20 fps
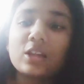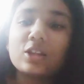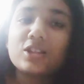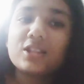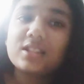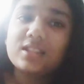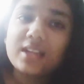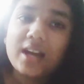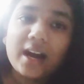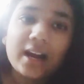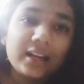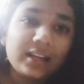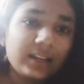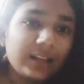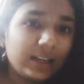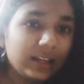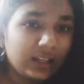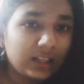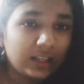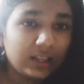स्टार्ट
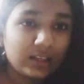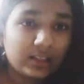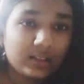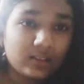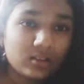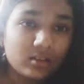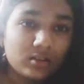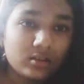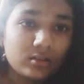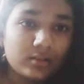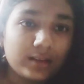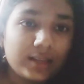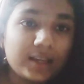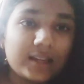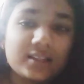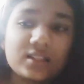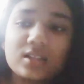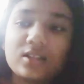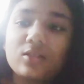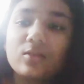रीडिंग इट
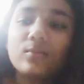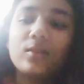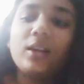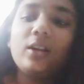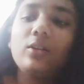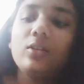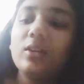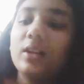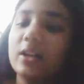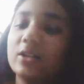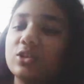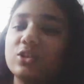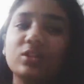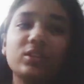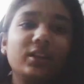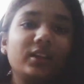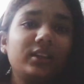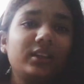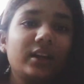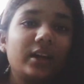ठीक है जैसे तुमने
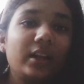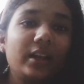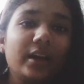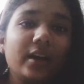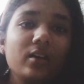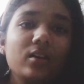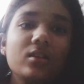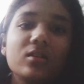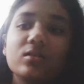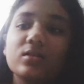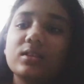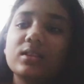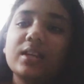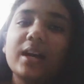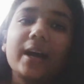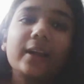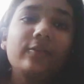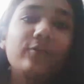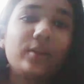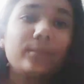इंट्रोडक्शन रीड कर लिया
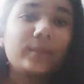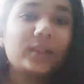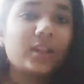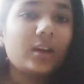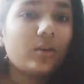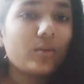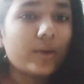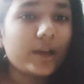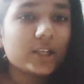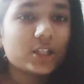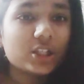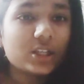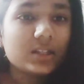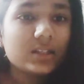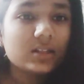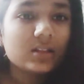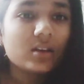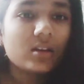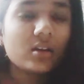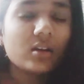स्टार्ट फ्रेमिंग द क्वेश्चन